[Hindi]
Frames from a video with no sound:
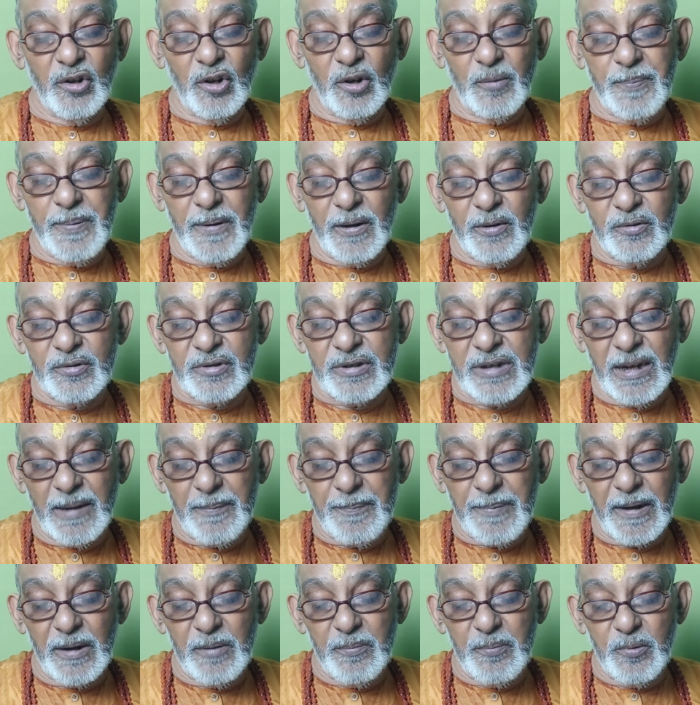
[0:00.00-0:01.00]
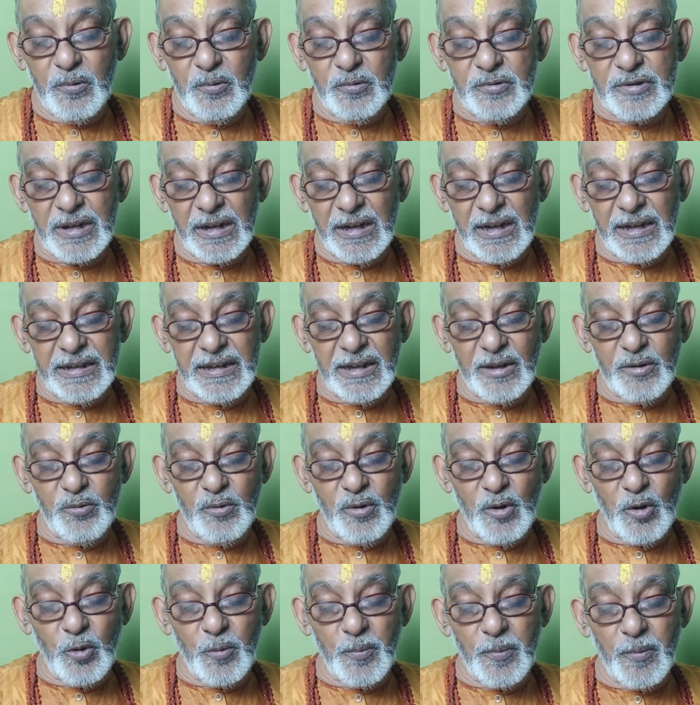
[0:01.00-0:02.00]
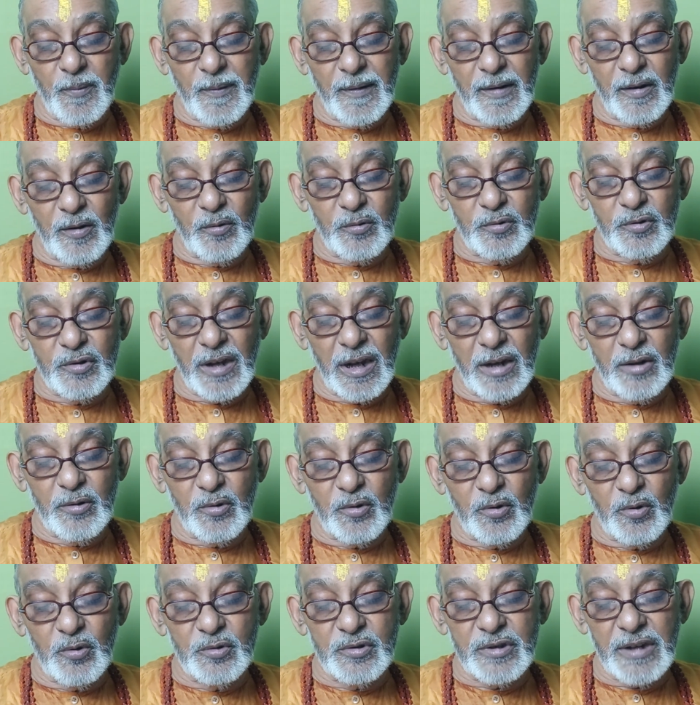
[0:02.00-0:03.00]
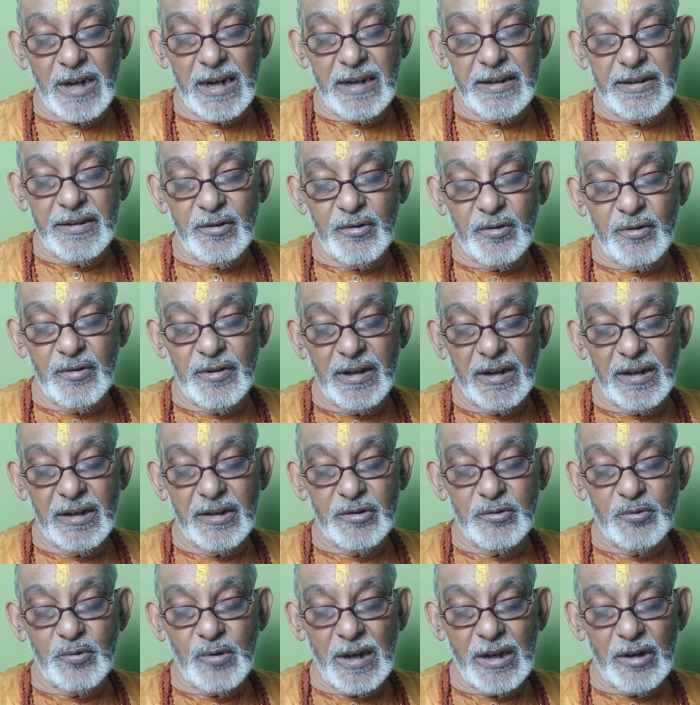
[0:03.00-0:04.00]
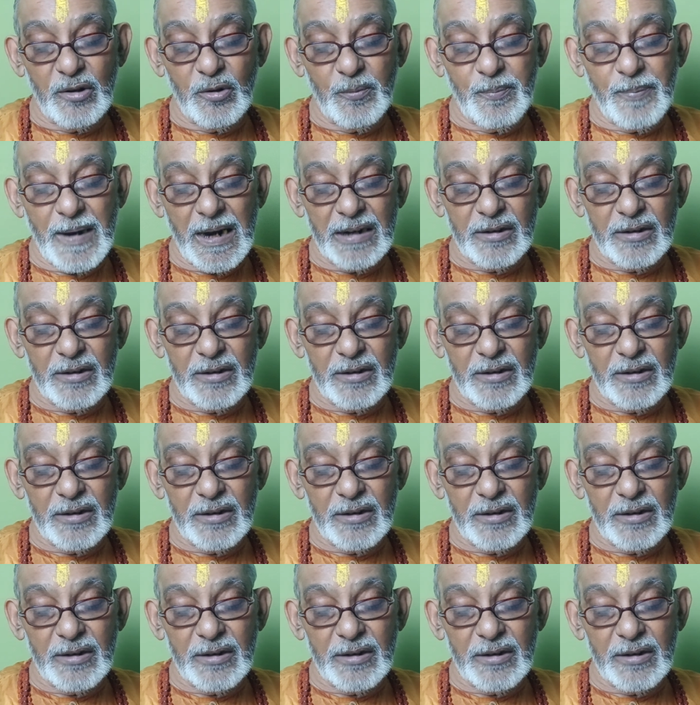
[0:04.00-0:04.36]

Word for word: और फिर उसके फल फूल से लदे हुए उपवन उद्यानों को उजाड़ने और नगर द्वारों